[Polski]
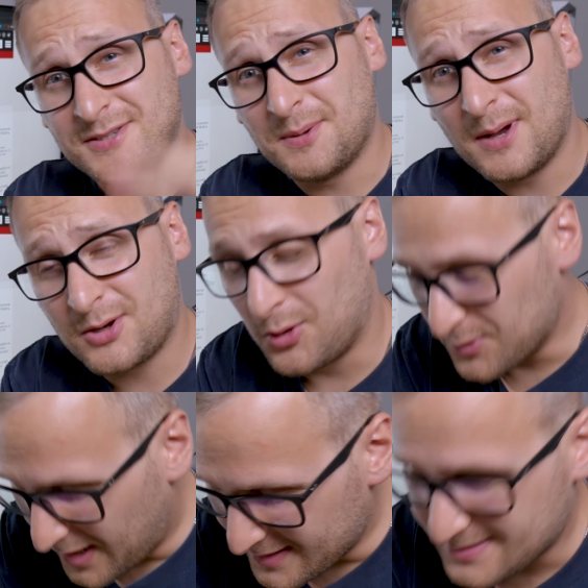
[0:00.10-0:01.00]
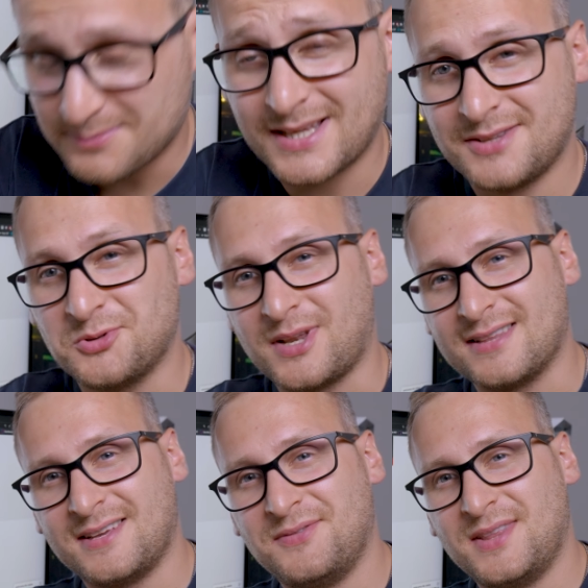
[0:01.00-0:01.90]
Siemanko, ja jestem
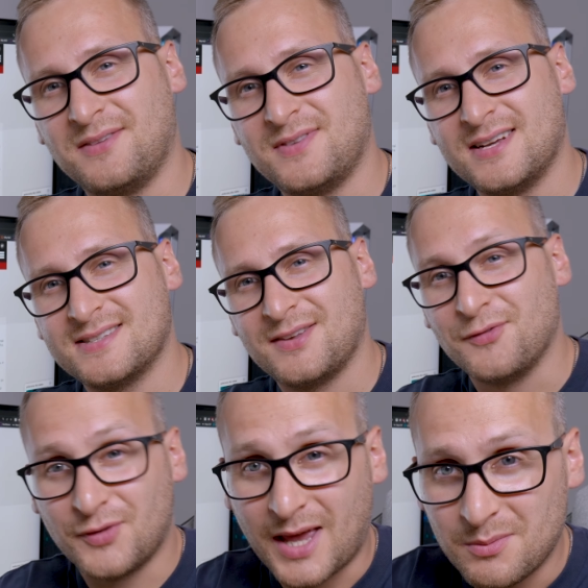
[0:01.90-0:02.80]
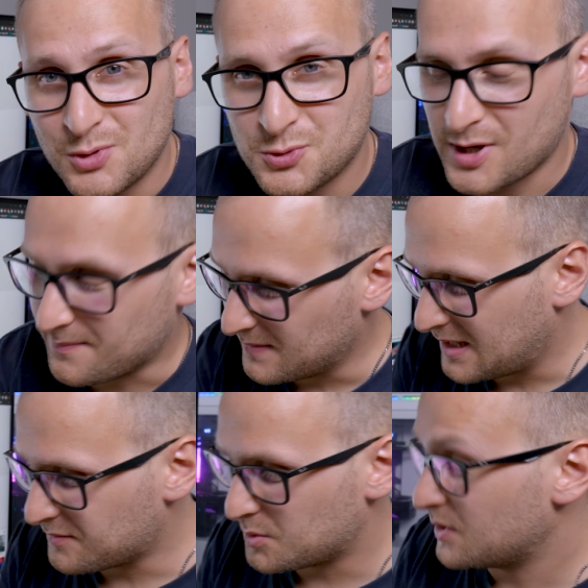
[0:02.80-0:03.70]
Technokrata i witam Was w Game Newsie.
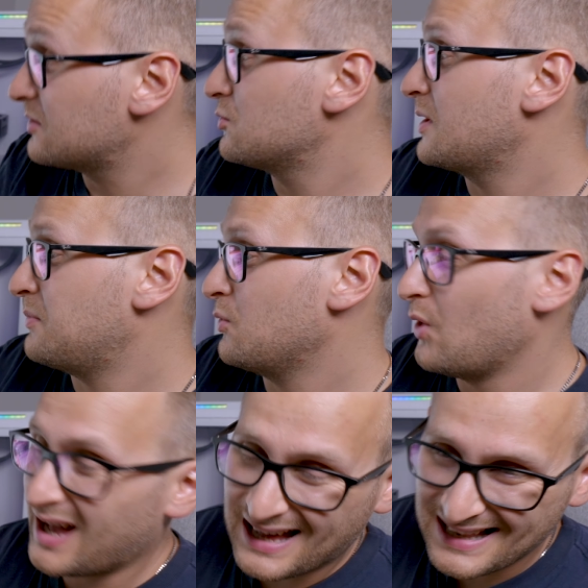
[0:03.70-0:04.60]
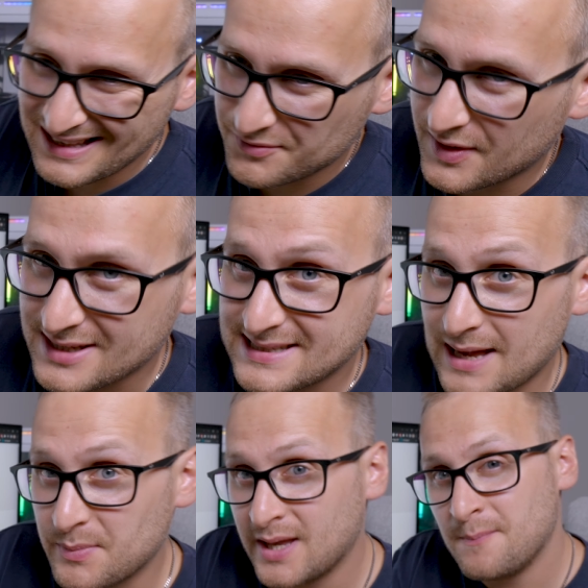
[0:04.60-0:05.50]
Dawno mnie tu nie było, ale
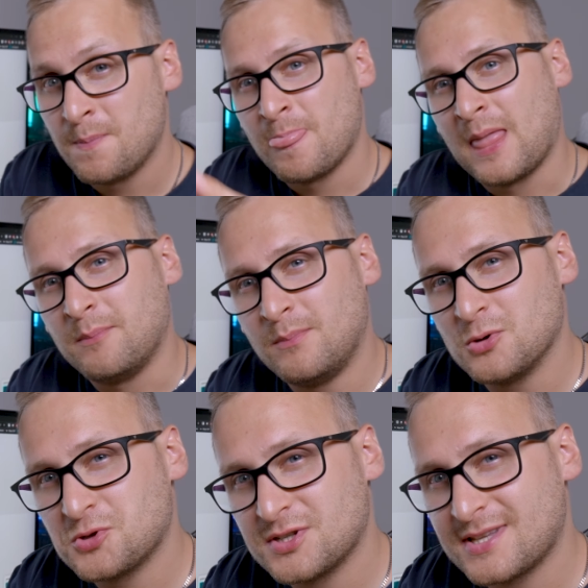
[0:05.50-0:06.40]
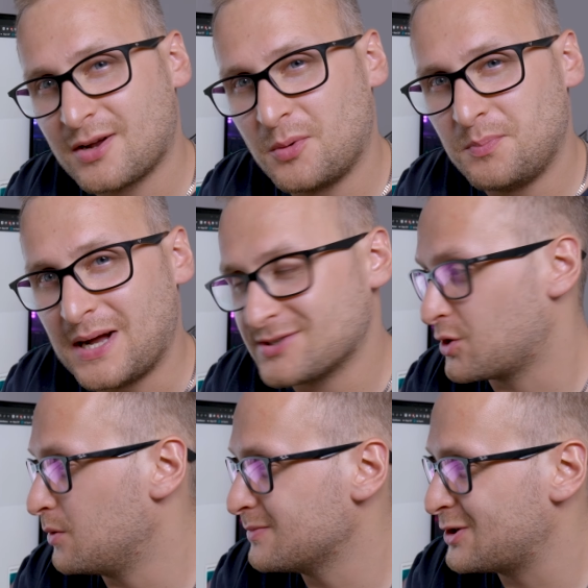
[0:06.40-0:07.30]
wracamy może z taką
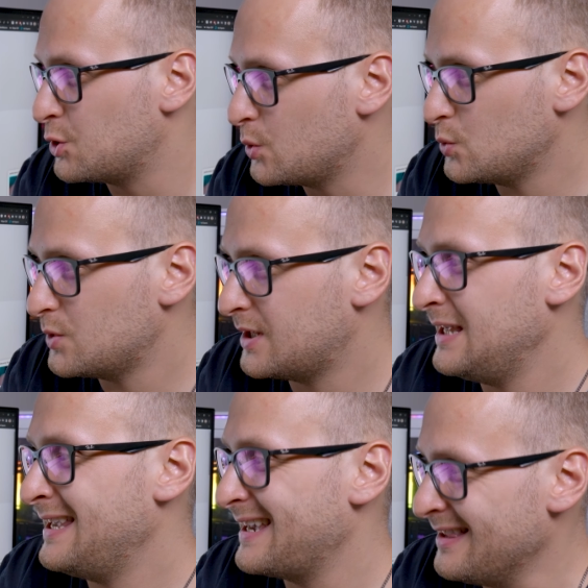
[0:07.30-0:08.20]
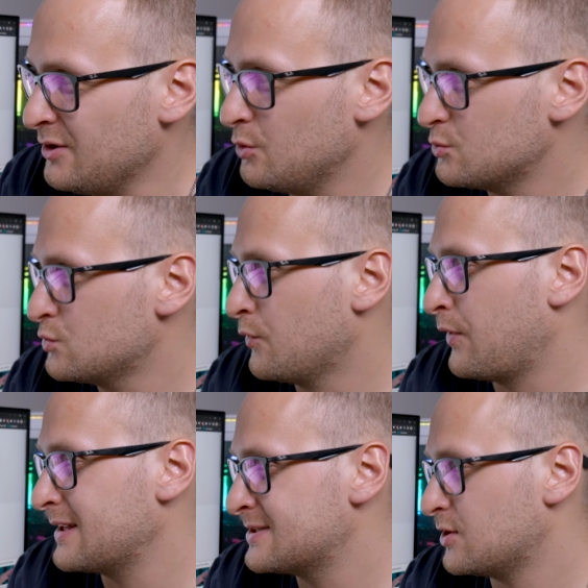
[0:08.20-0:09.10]
paczką krótkich
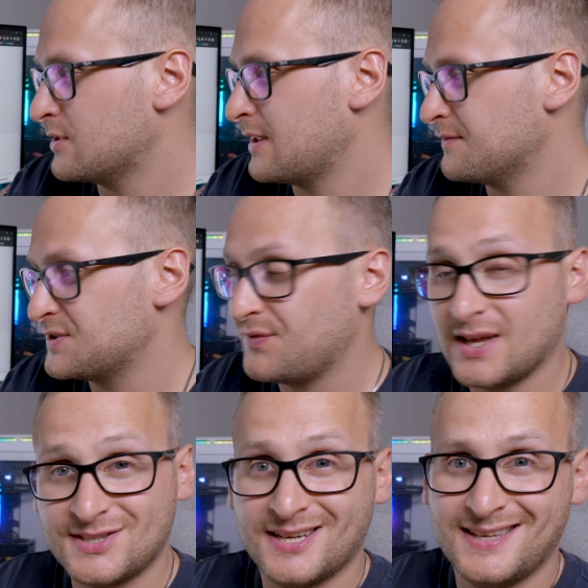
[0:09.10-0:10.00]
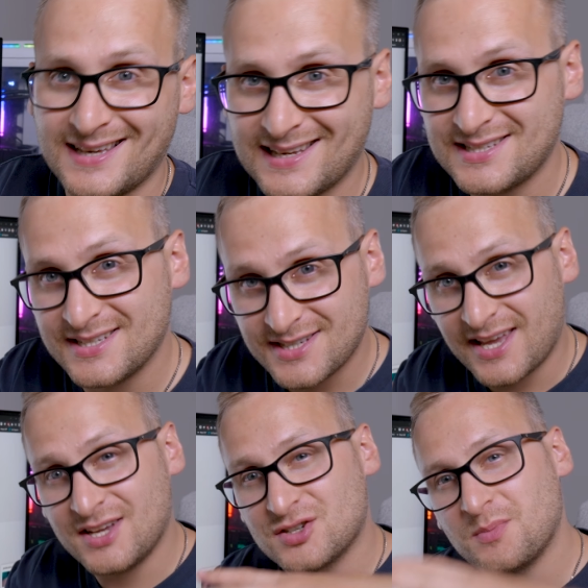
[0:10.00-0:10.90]
newsów, co tam w świecie gier się
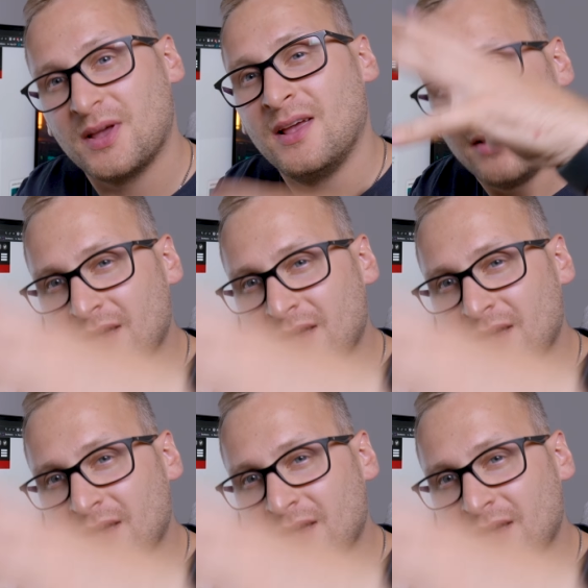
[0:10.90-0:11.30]
dzieje, żeby